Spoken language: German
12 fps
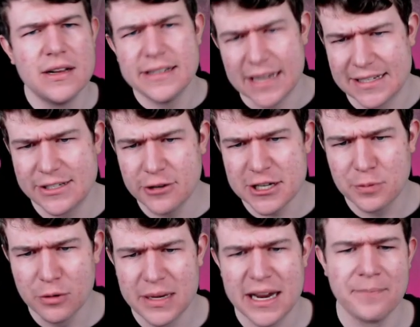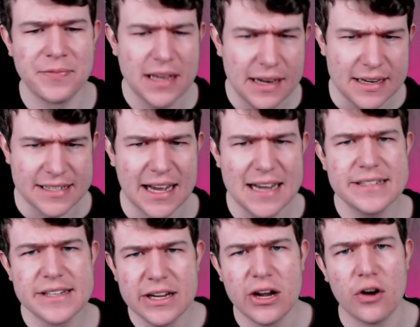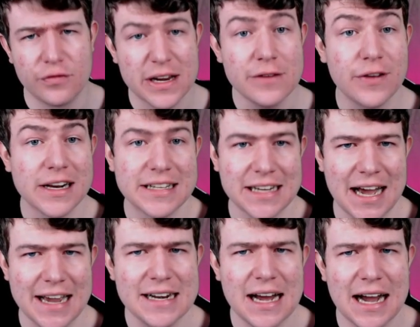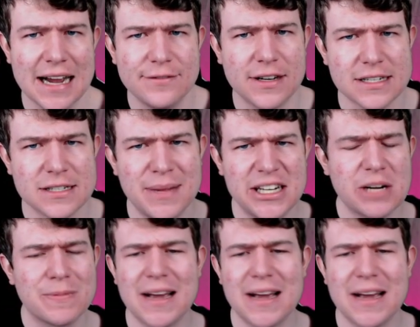Das ist so das Problem. Das heißt, auf jeden Fall kein einfaches Matchup,